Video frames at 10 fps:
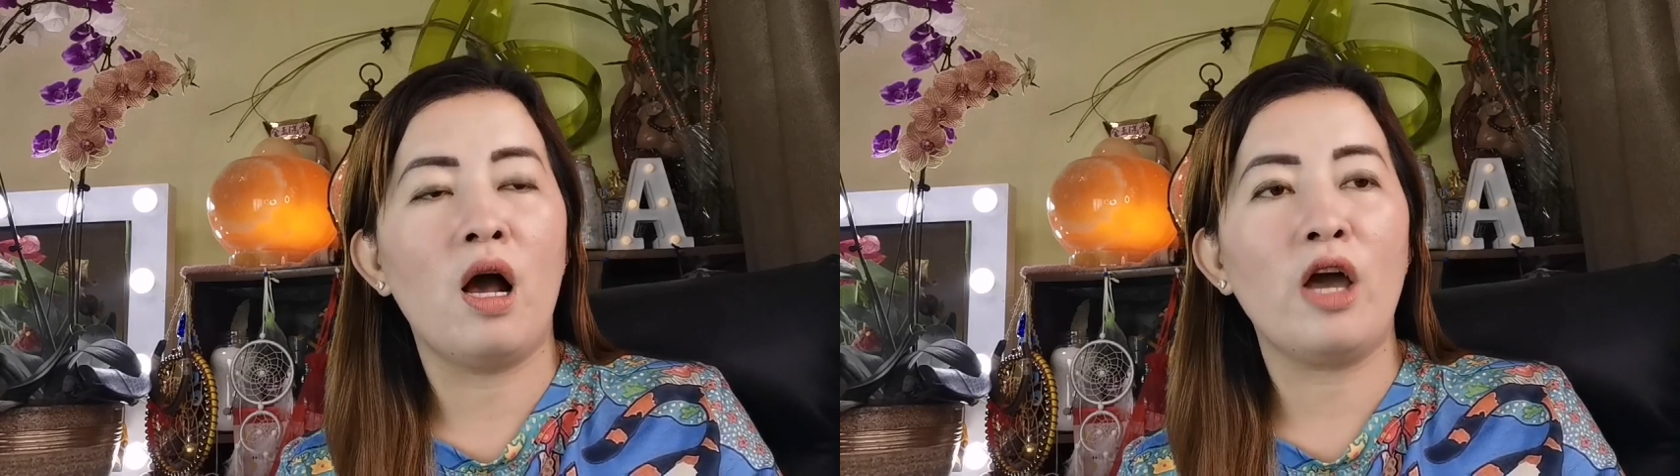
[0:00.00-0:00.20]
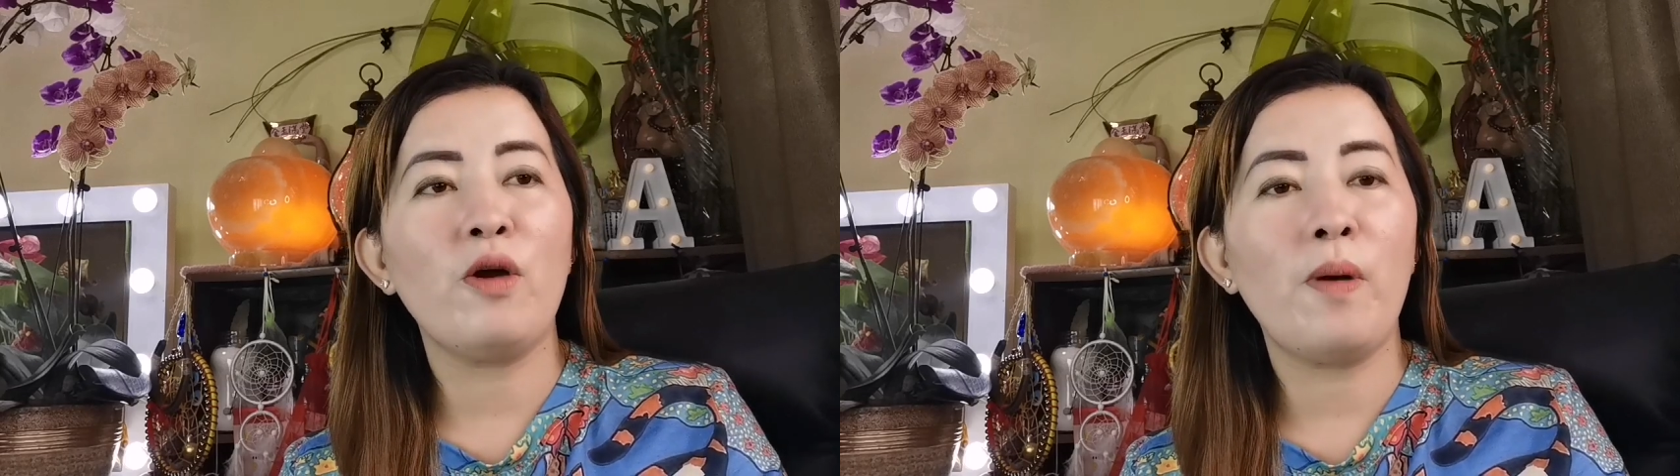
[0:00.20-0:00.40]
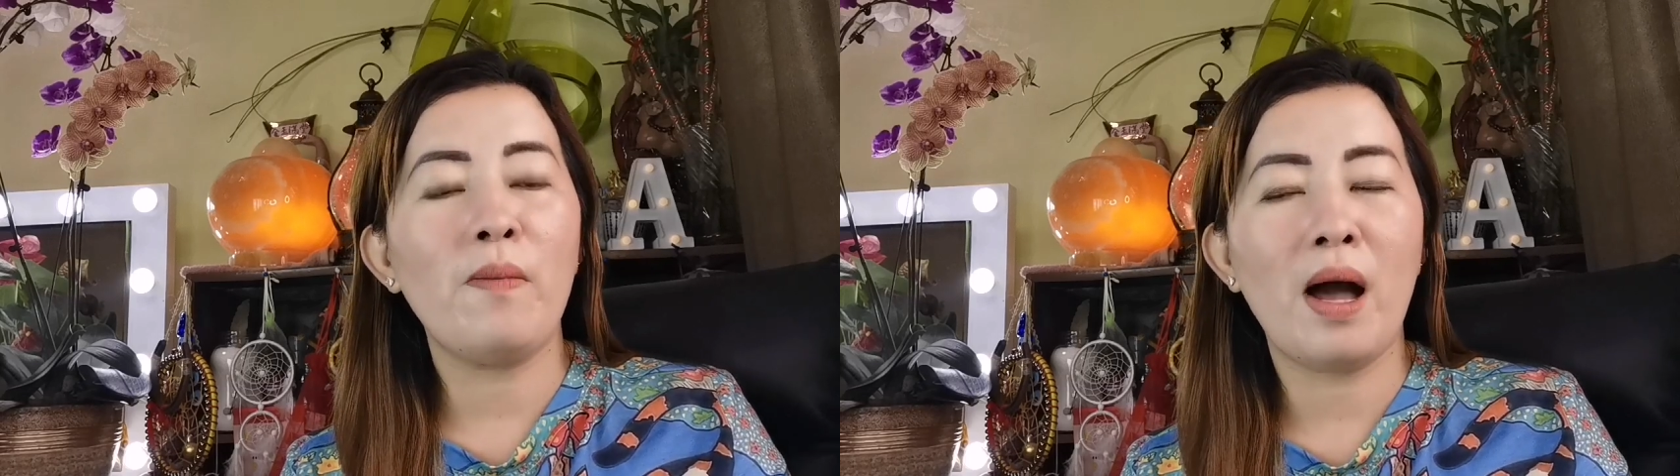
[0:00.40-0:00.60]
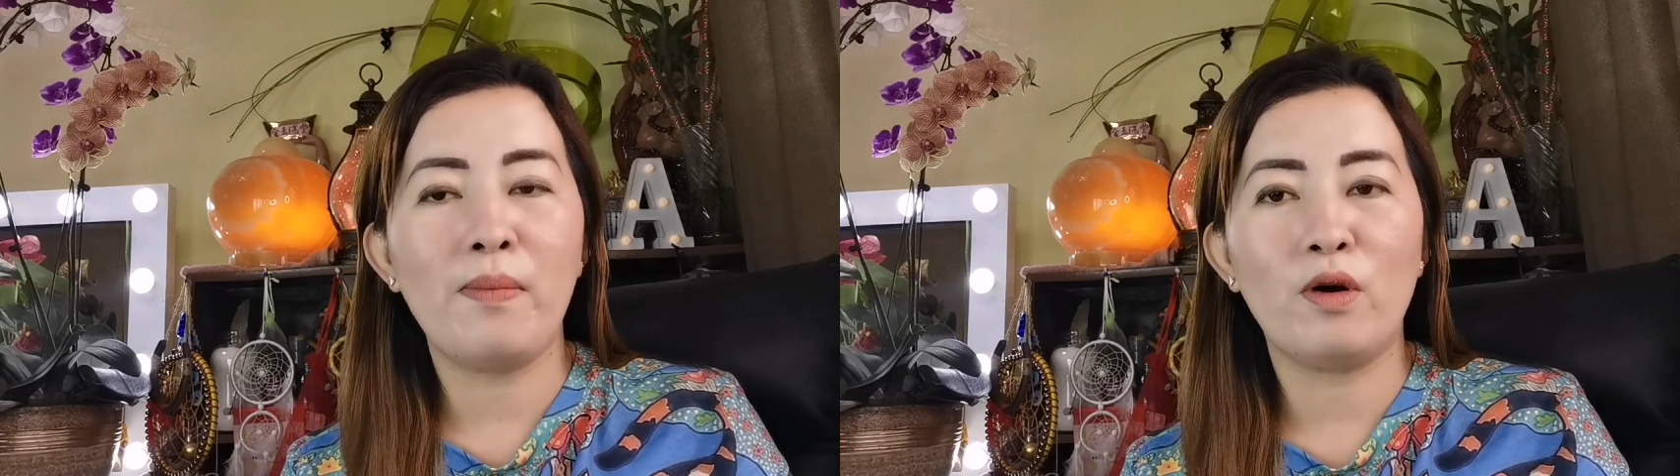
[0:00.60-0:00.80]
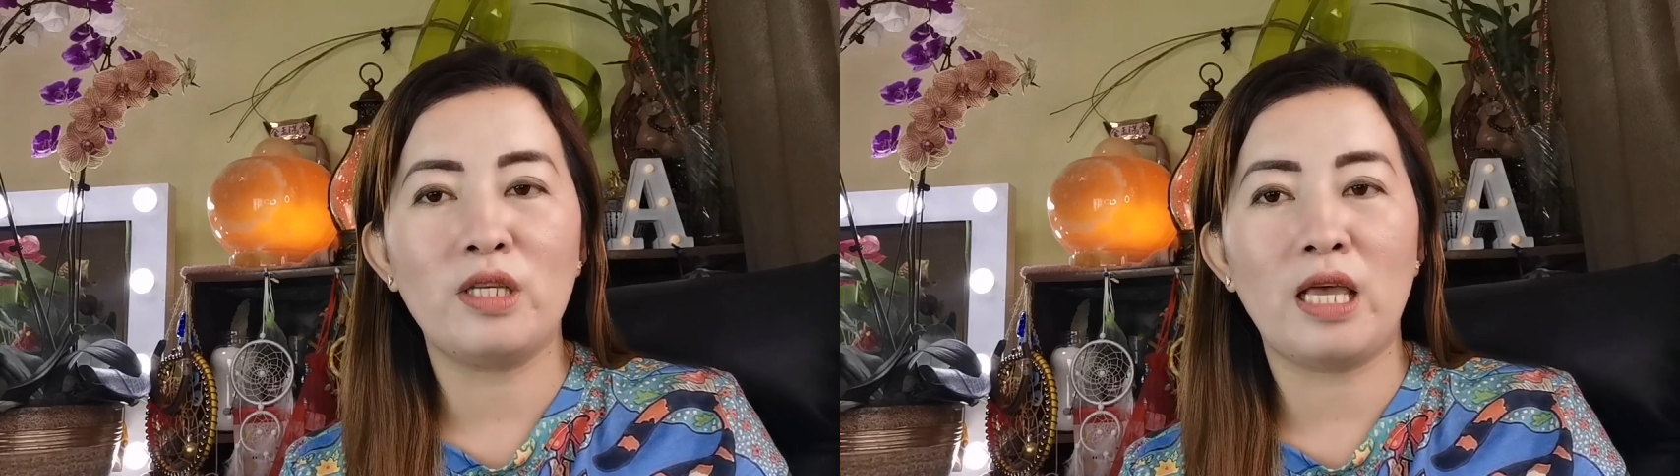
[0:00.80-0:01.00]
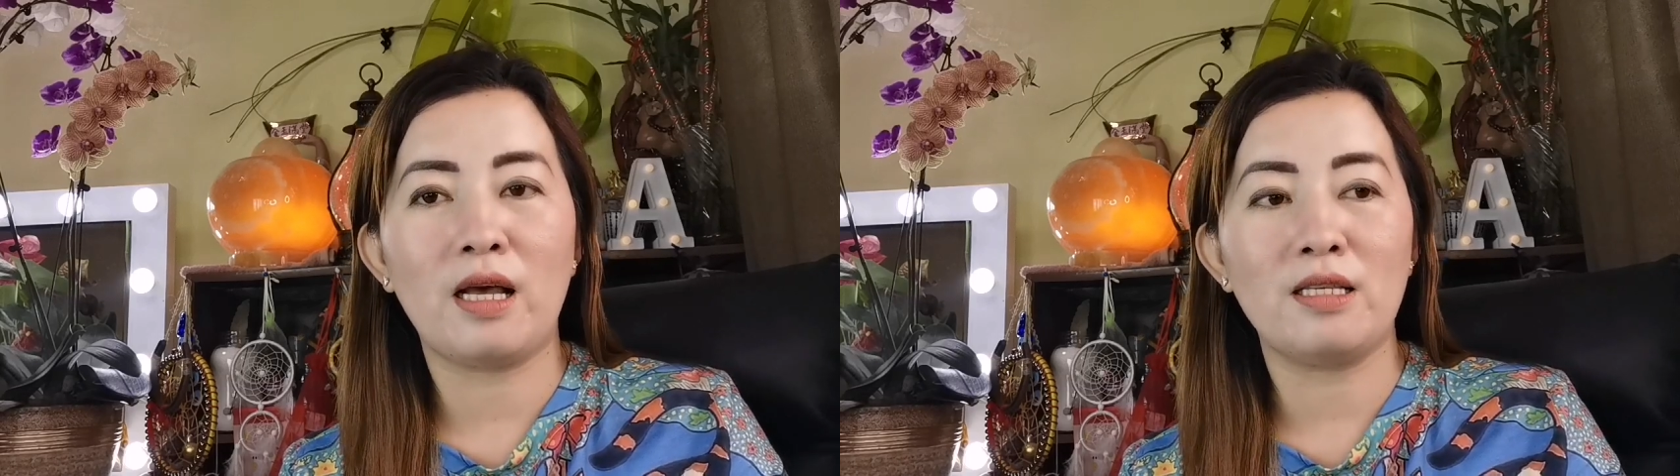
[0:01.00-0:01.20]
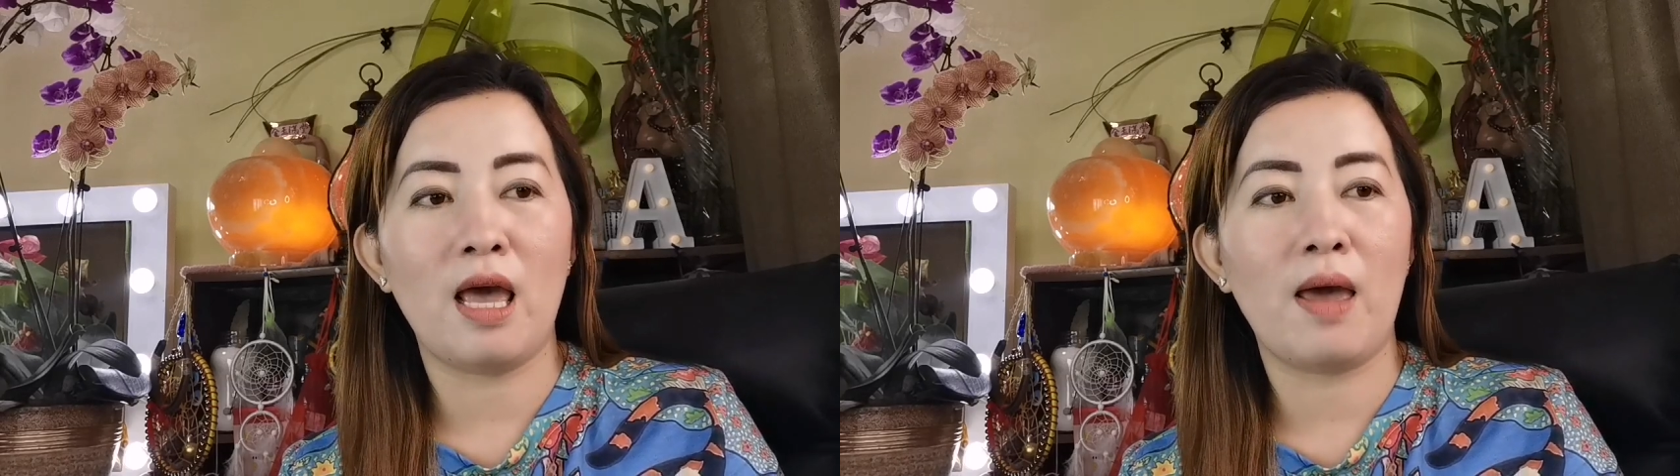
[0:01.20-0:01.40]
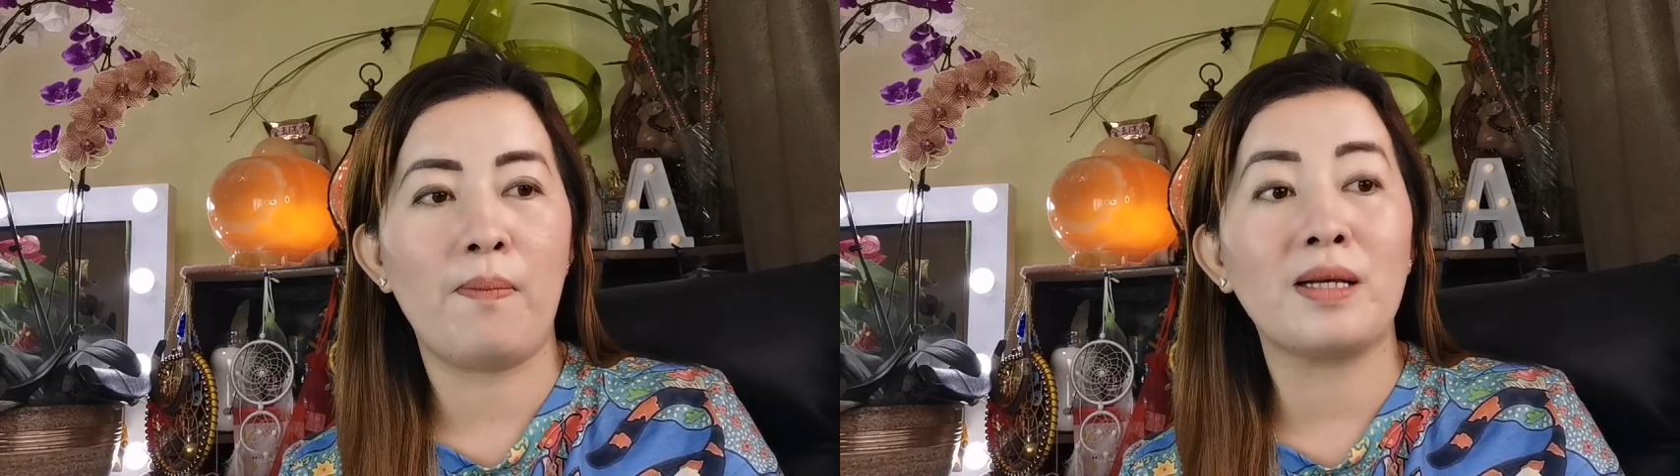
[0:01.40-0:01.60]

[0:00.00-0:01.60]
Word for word: Ngayon pa mga bossing kasi